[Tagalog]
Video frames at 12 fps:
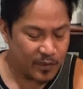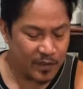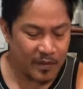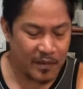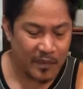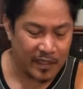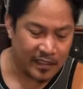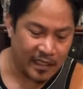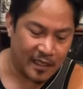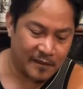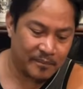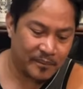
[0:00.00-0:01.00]
po ng mga
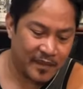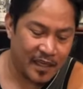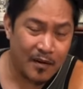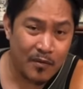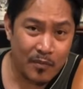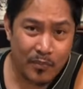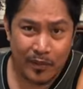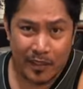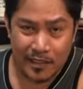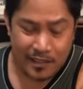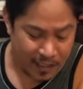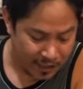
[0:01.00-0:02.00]
bata, alam ko po yan
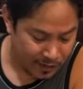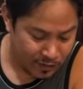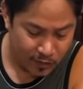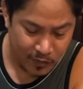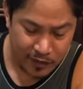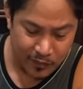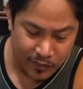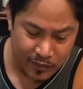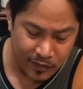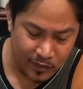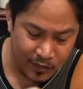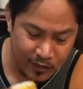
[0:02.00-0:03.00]
kasi dati dumating po ko
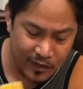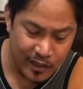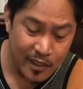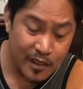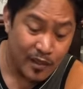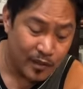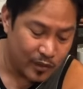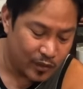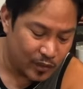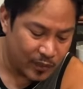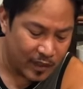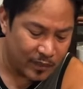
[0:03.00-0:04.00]
dito eh, nung
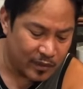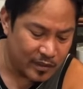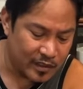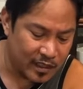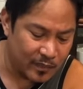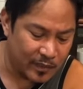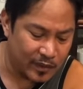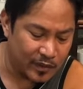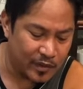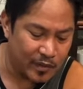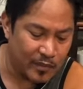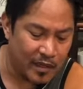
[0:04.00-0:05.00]
tumira po ako sa kapatid
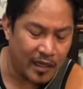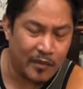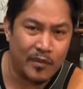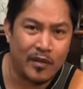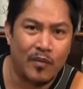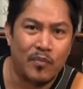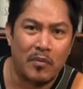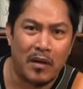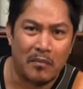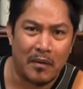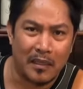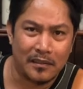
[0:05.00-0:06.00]
ko, eh, mga kaibigan ko, mga
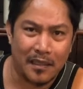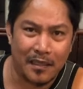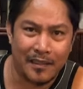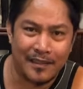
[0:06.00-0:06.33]
bata.